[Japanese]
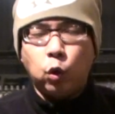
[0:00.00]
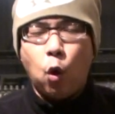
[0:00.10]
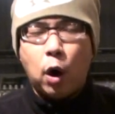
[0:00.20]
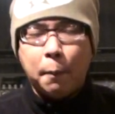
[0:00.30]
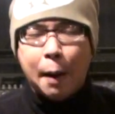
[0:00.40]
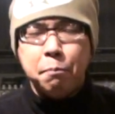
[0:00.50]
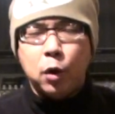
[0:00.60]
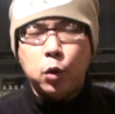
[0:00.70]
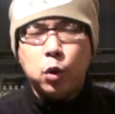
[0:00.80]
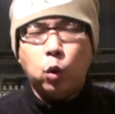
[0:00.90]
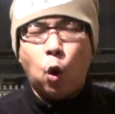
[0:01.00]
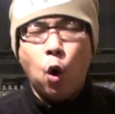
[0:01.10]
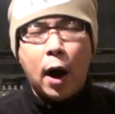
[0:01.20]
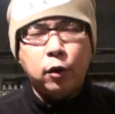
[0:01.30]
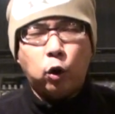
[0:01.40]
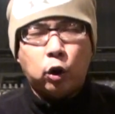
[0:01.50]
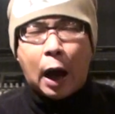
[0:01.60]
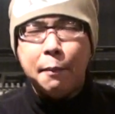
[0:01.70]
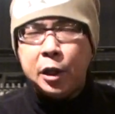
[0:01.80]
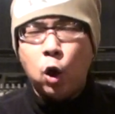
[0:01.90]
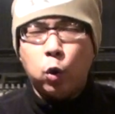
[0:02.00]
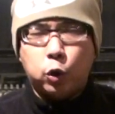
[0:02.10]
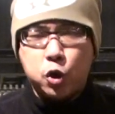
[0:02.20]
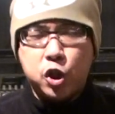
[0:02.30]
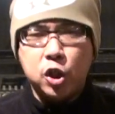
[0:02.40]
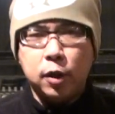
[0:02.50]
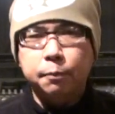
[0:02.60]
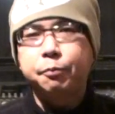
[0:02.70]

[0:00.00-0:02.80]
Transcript: の他万病速攻あること神のごとし